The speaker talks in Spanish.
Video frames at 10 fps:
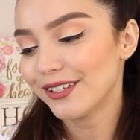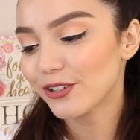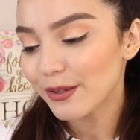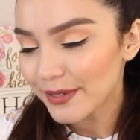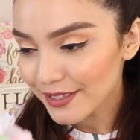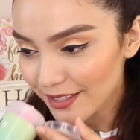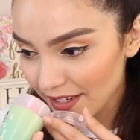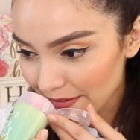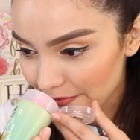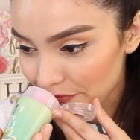Lo que pasa es
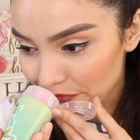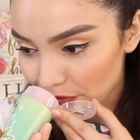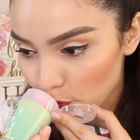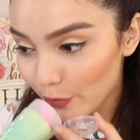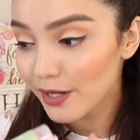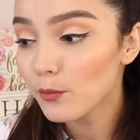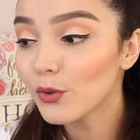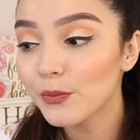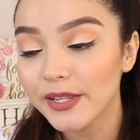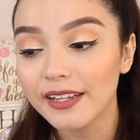que Huele
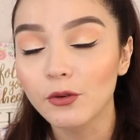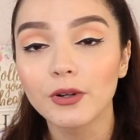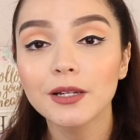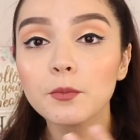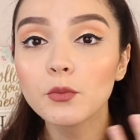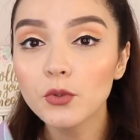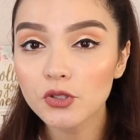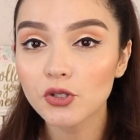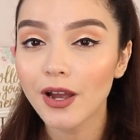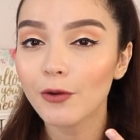muy bien, huele
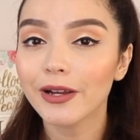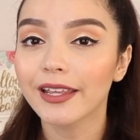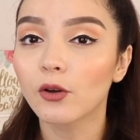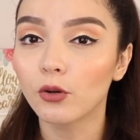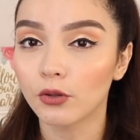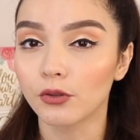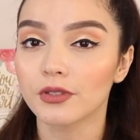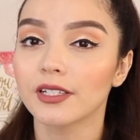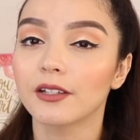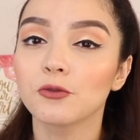mucho agua de
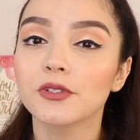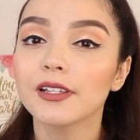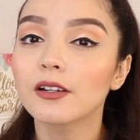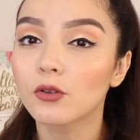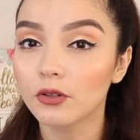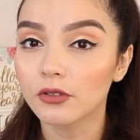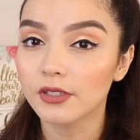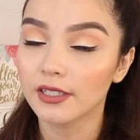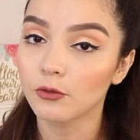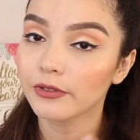coco. Si te gusta el coco,
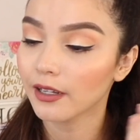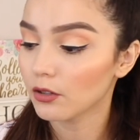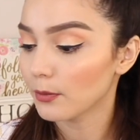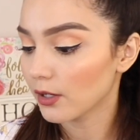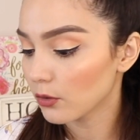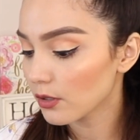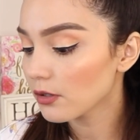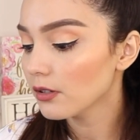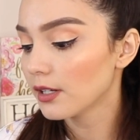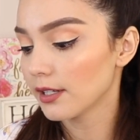si te gusta el aroma
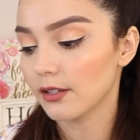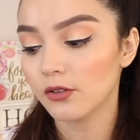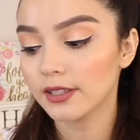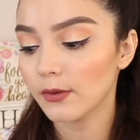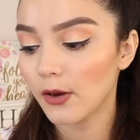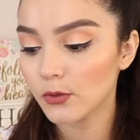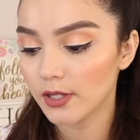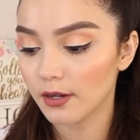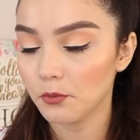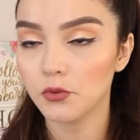coco, Creo que te va a
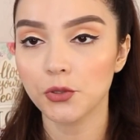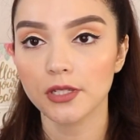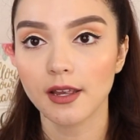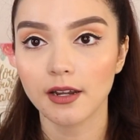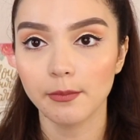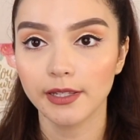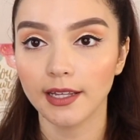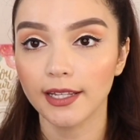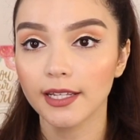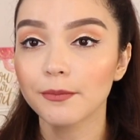gustar mucho esta
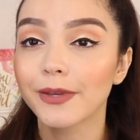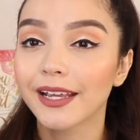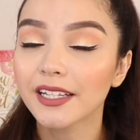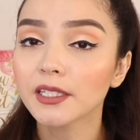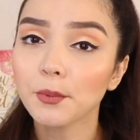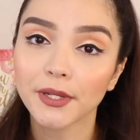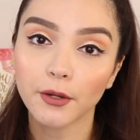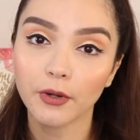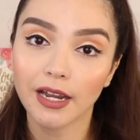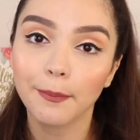cremita de aquí. Me encanta
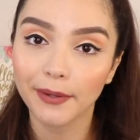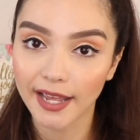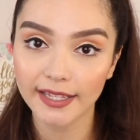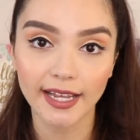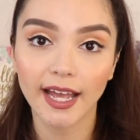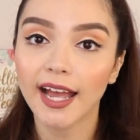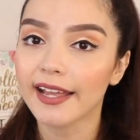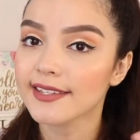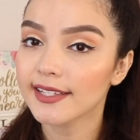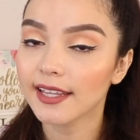porque huele a playa,
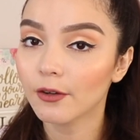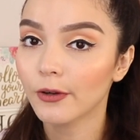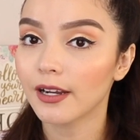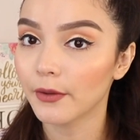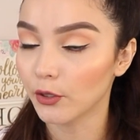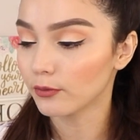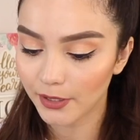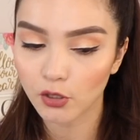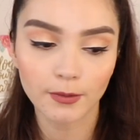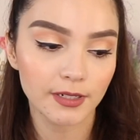así tal cual la veo.
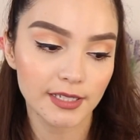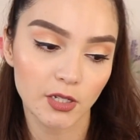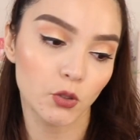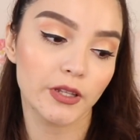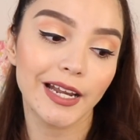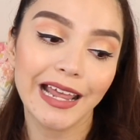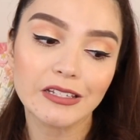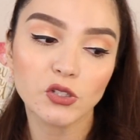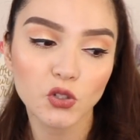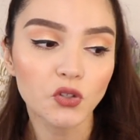Pero como les digo, de
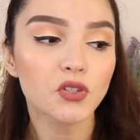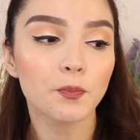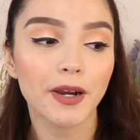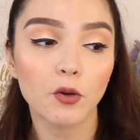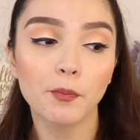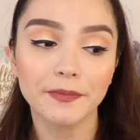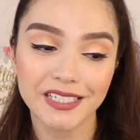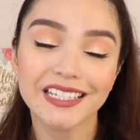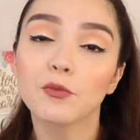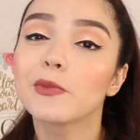las dos, para
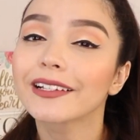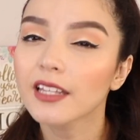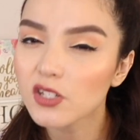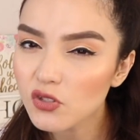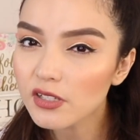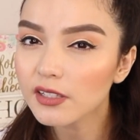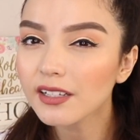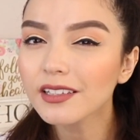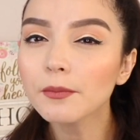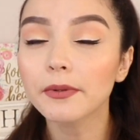si de humectación se
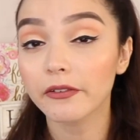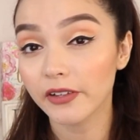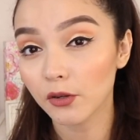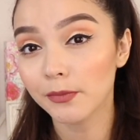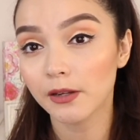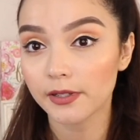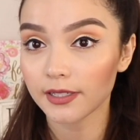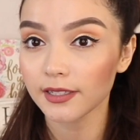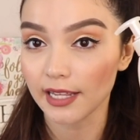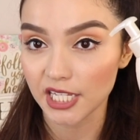trata, prefiero mil
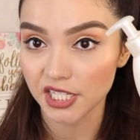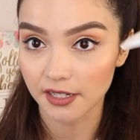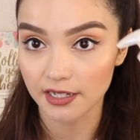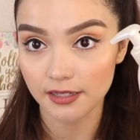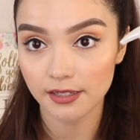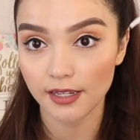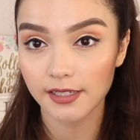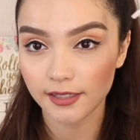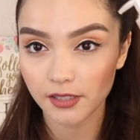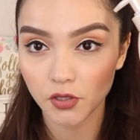veces la de Jergens.
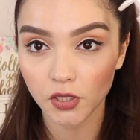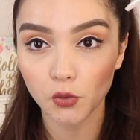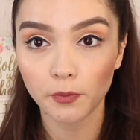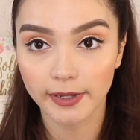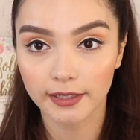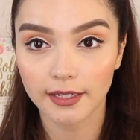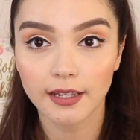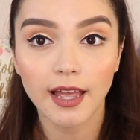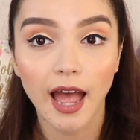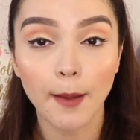Esta sí
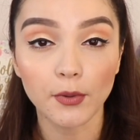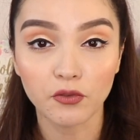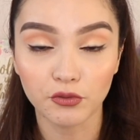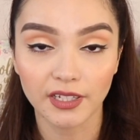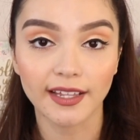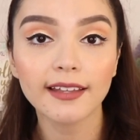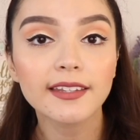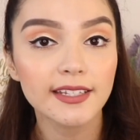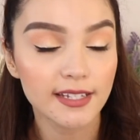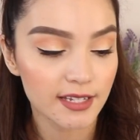humecta a
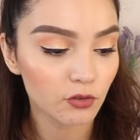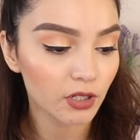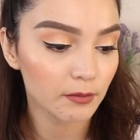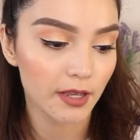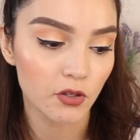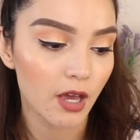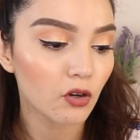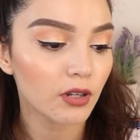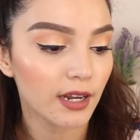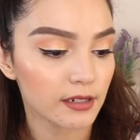profundidad y sí siento que me ayuda
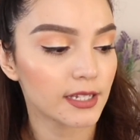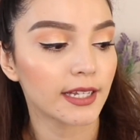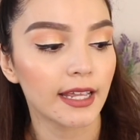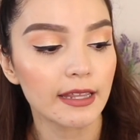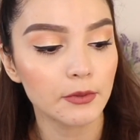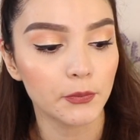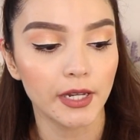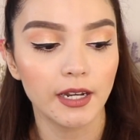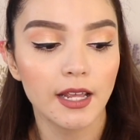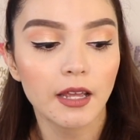con la resequedad de mi
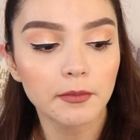piel.